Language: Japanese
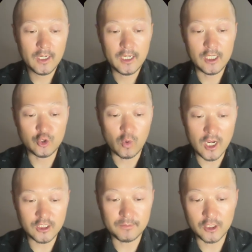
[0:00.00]
え除
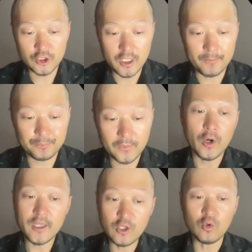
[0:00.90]
外しまして、こ
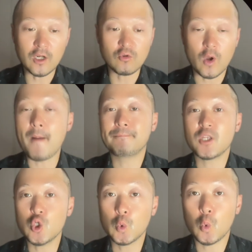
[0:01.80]
れでどうなるのかっ
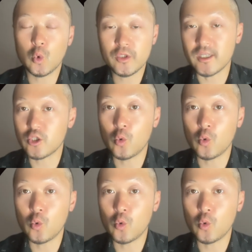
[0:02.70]
ていうところでやって